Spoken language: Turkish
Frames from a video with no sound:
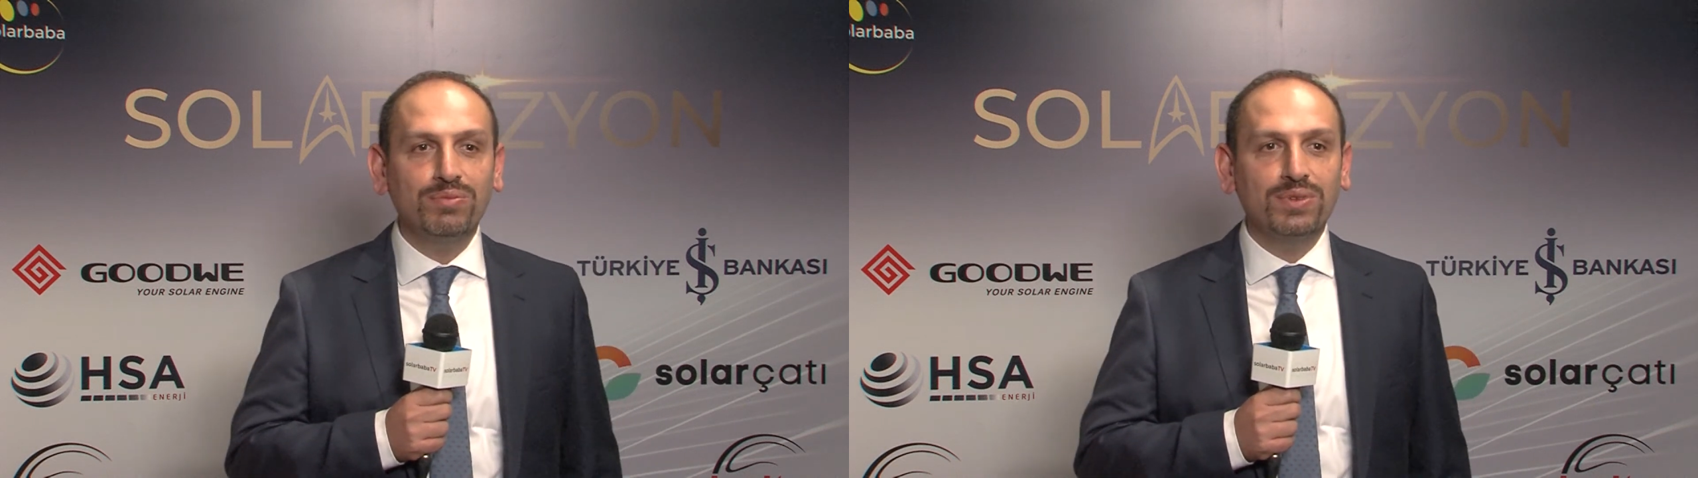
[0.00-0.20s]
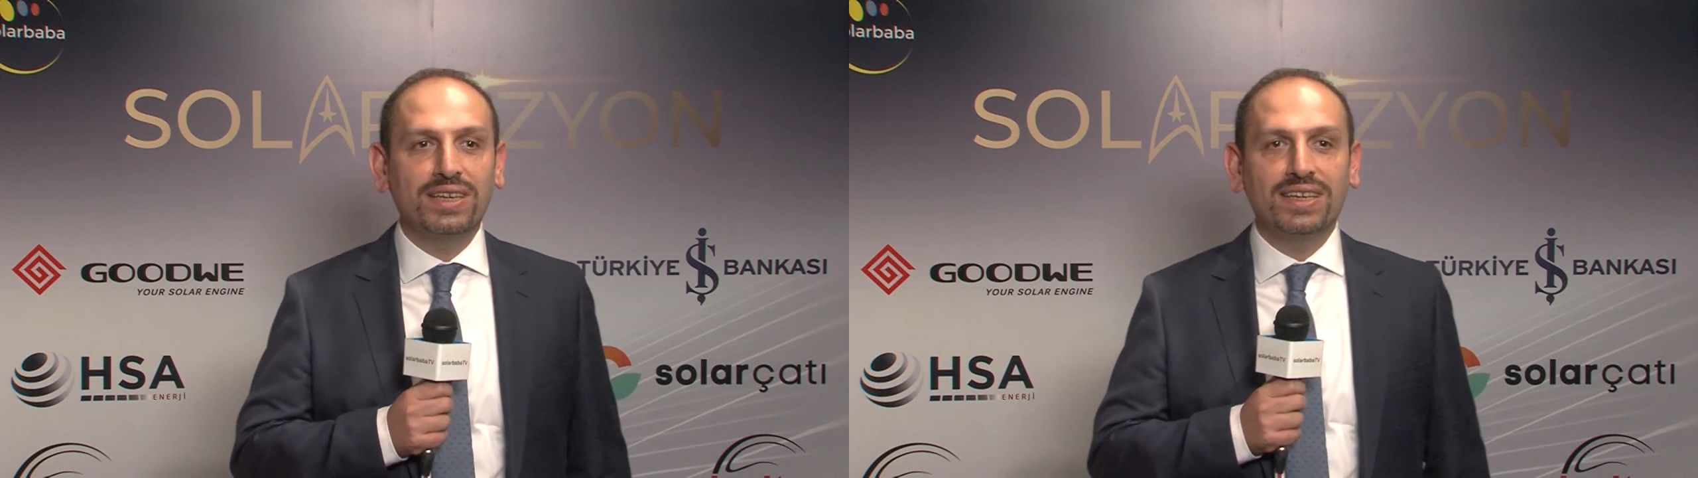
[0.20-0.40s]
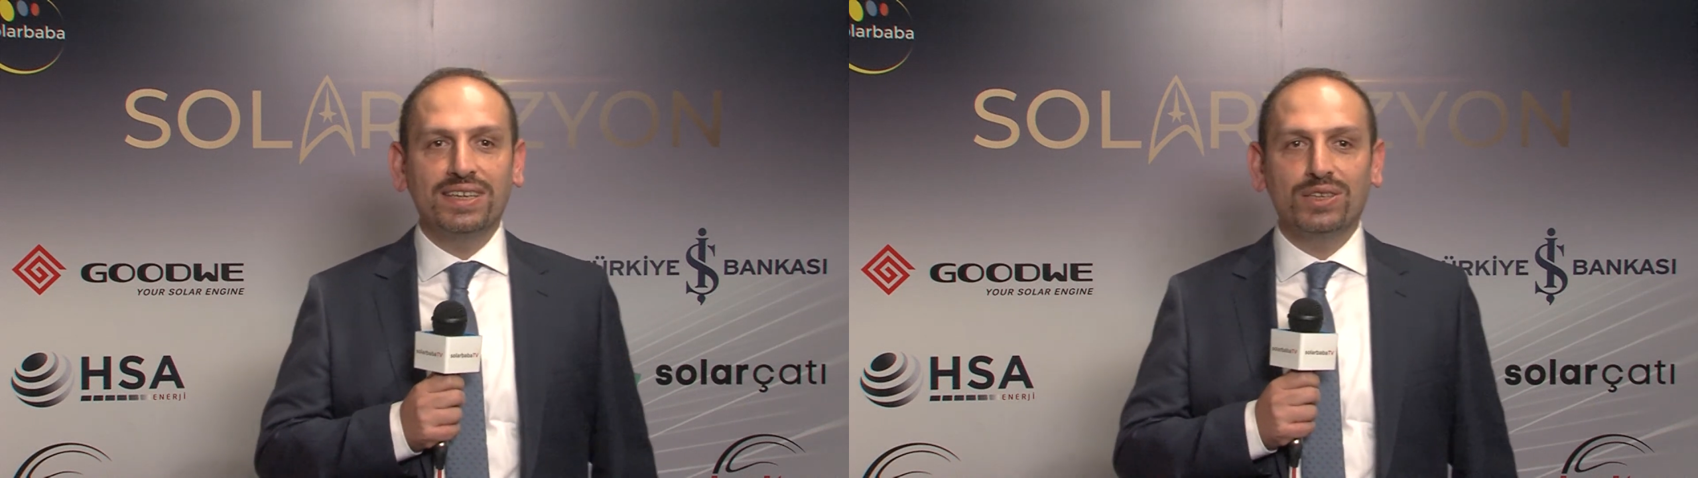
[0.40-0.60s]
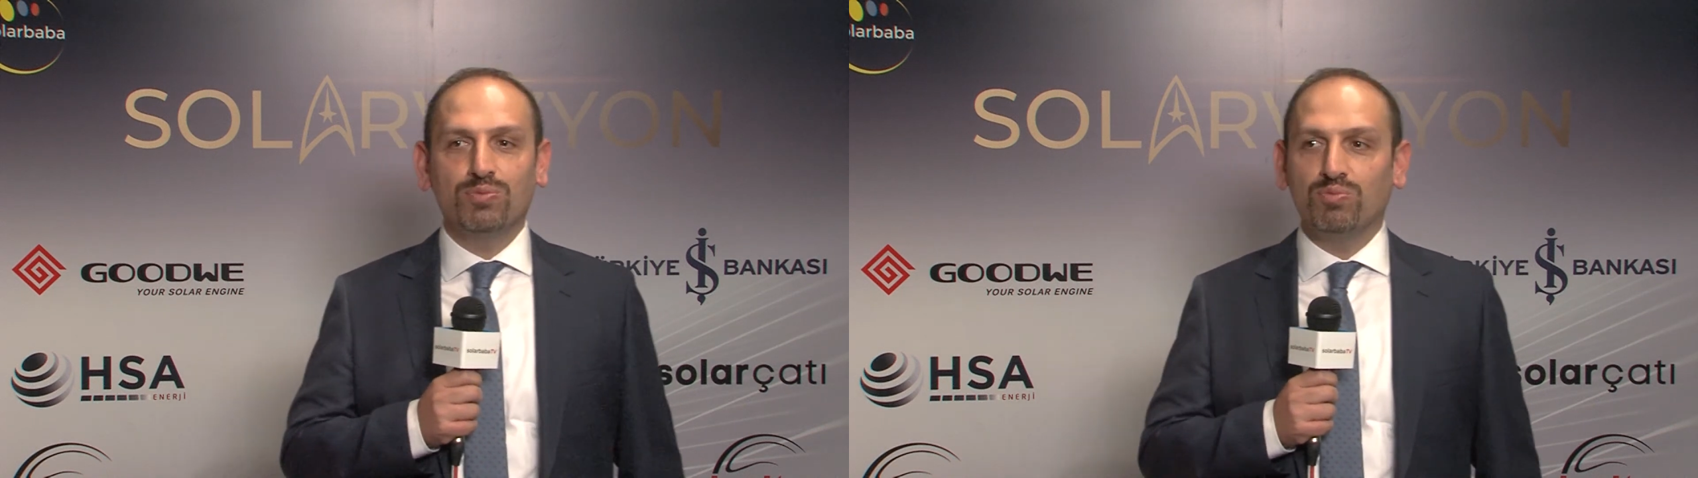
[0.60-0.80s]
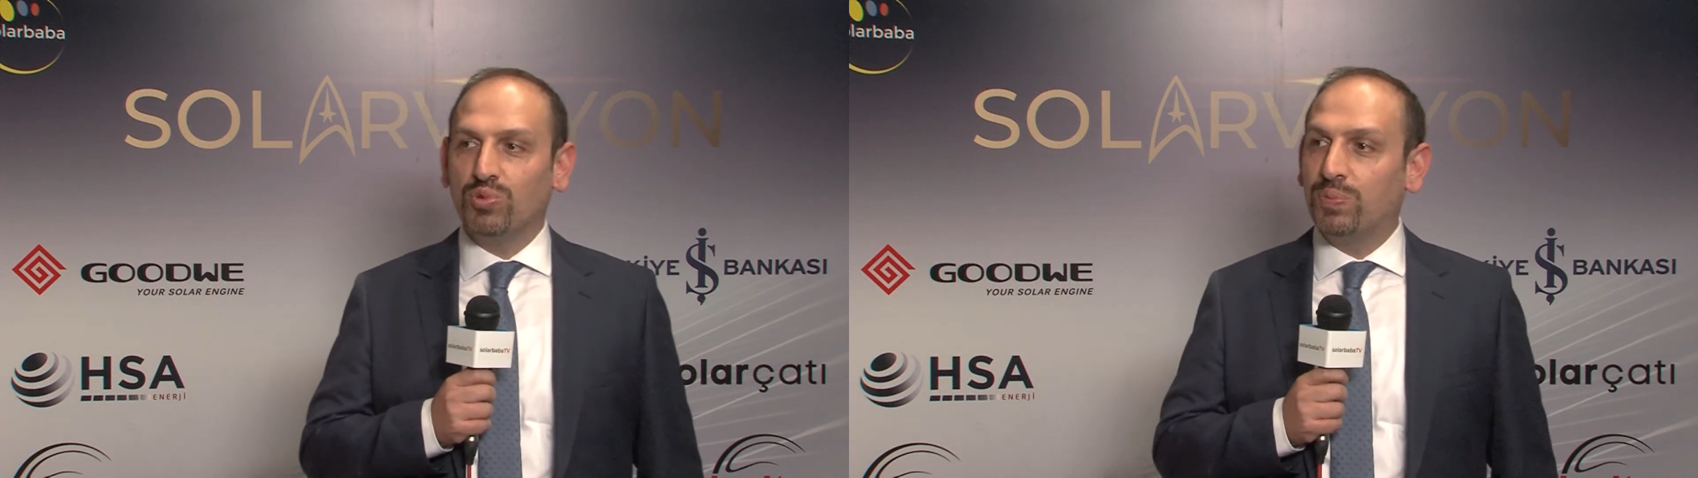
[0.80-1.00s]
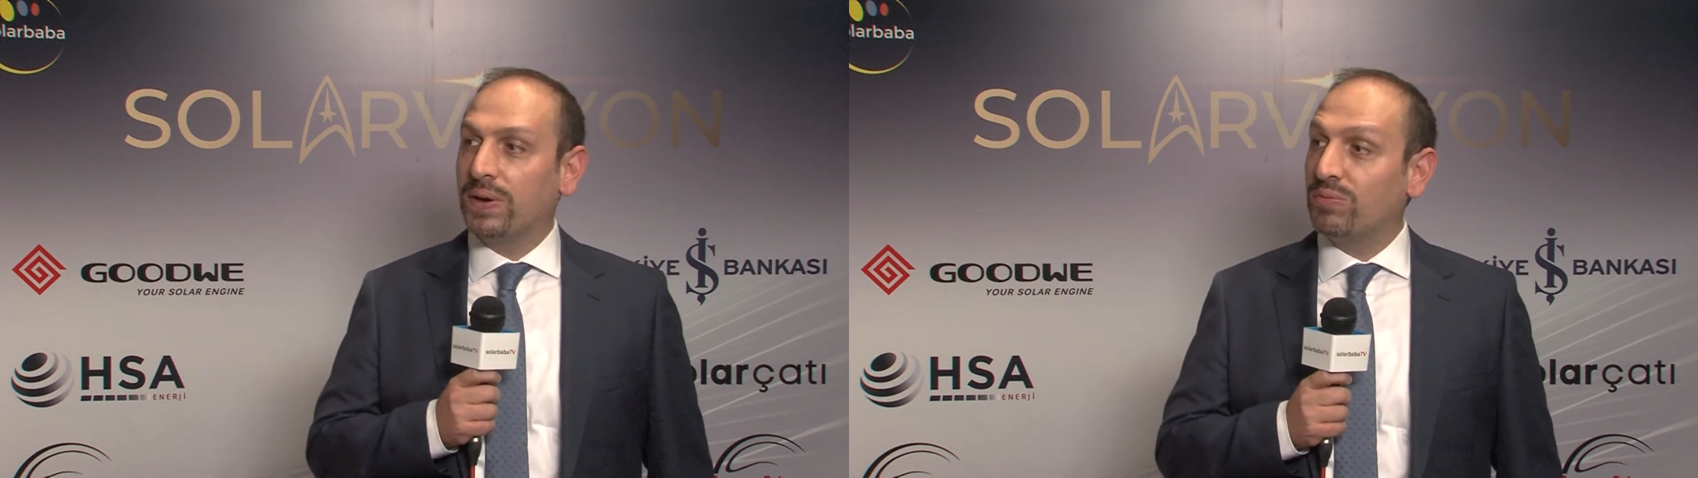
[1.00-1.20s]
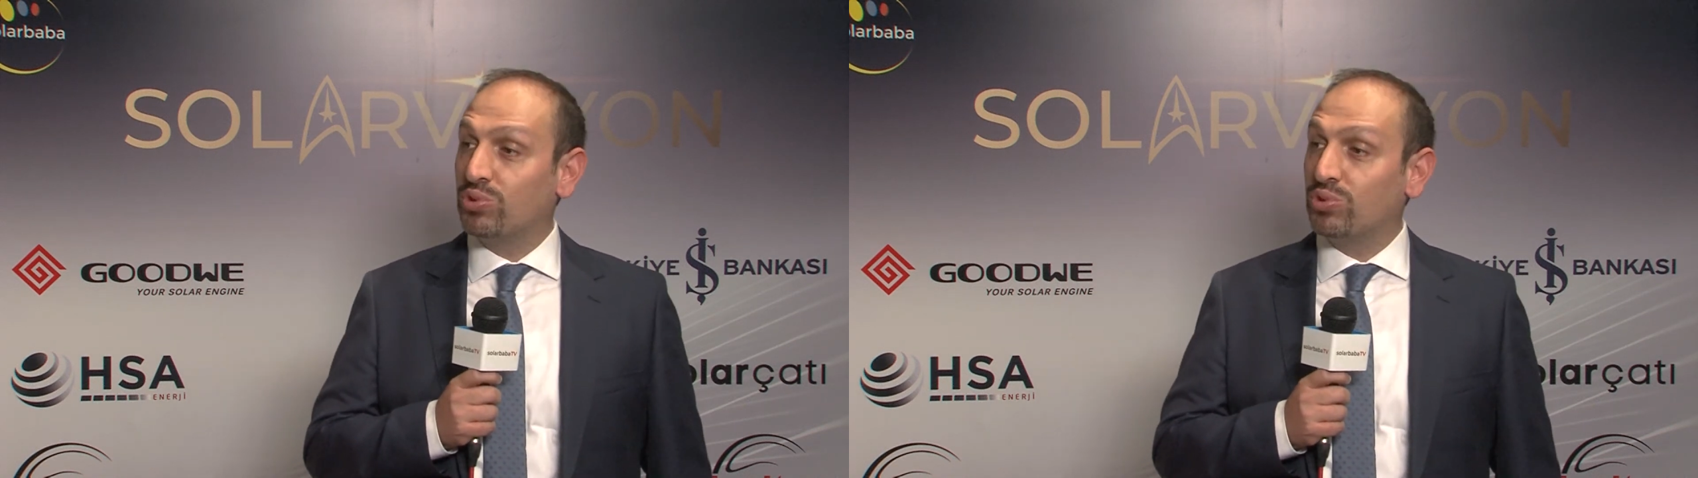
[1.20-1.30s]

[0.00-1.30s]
Ee, bu